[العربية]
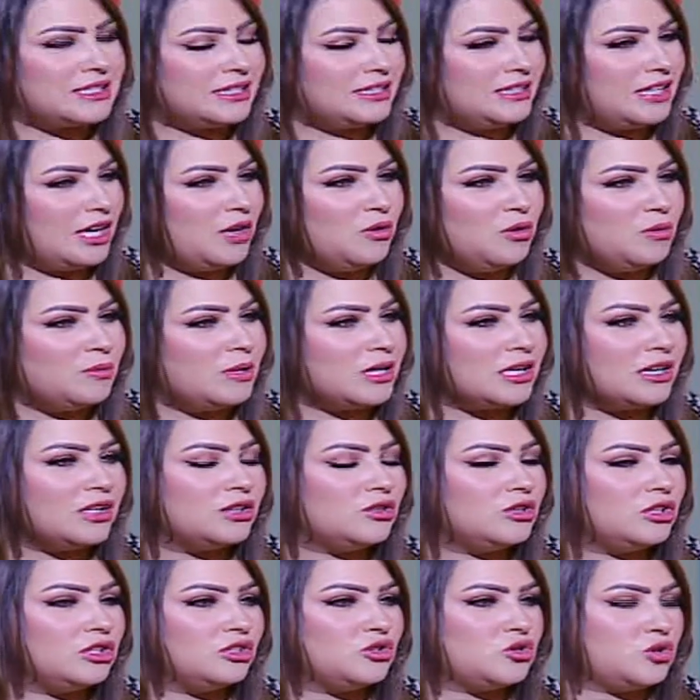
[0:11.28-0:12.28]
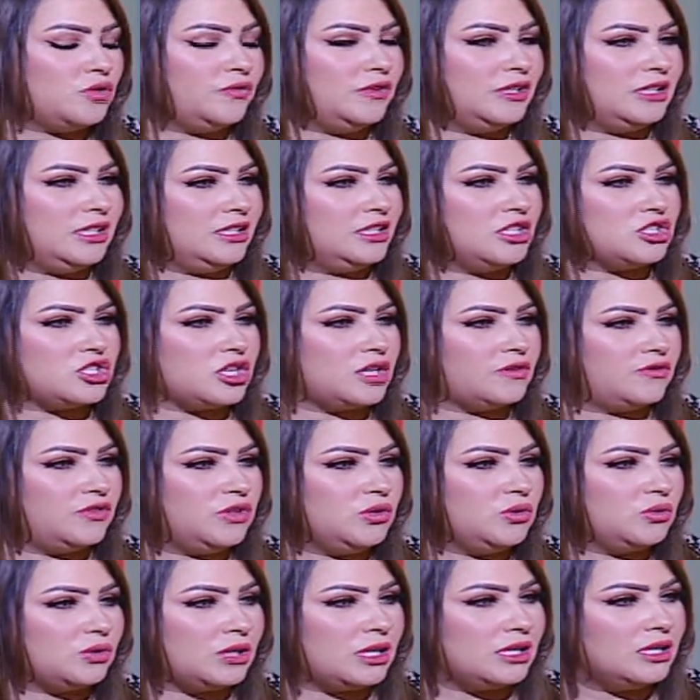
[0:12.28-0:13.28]
احنا اول مره نشوف اللي احنا
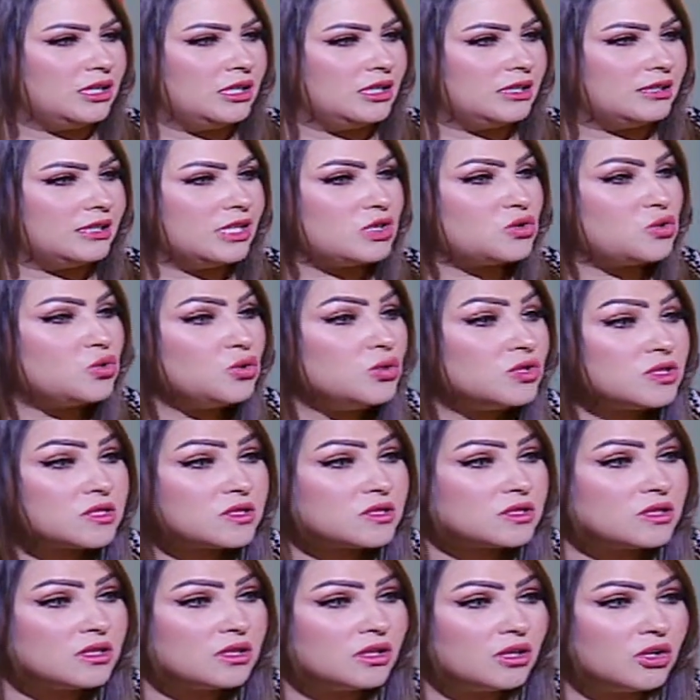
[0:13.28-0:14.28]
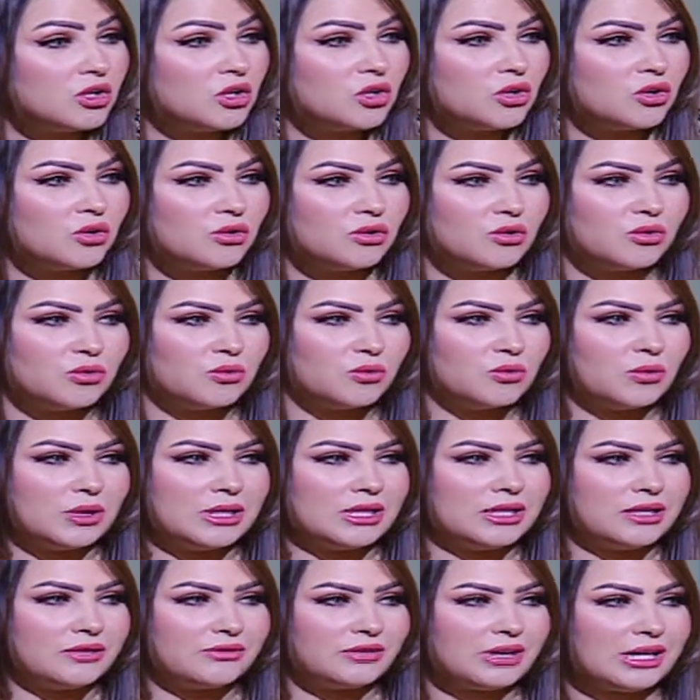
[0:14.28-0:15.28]
شايفينه ده ده سوس
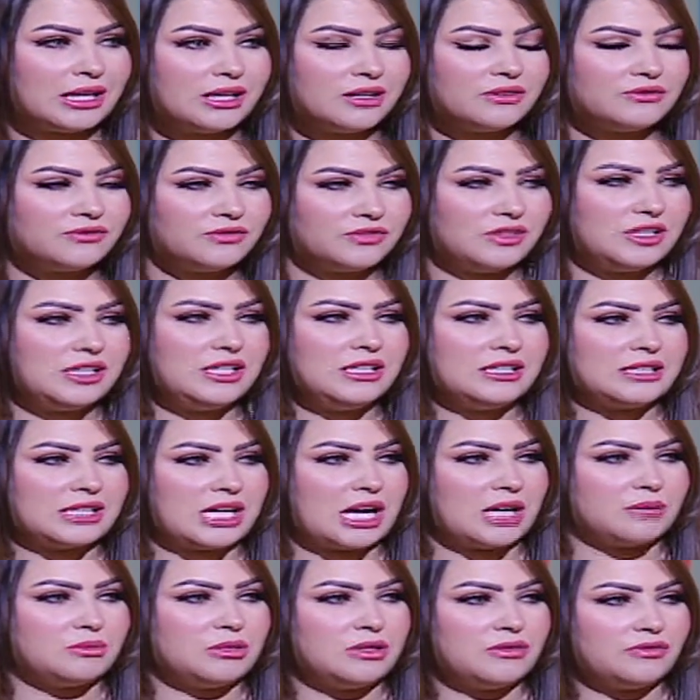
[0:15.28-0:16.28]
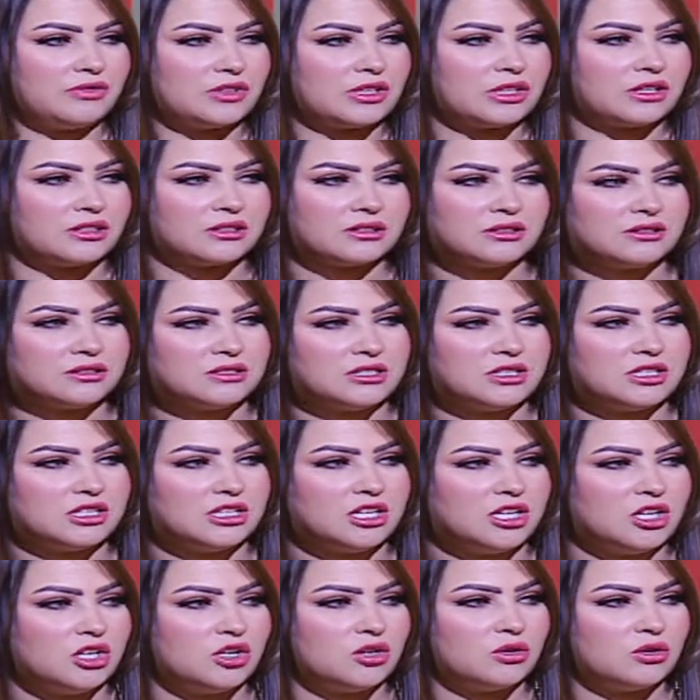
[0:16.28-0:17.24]
ولا فعلا في تعابين في الاراضي جفن.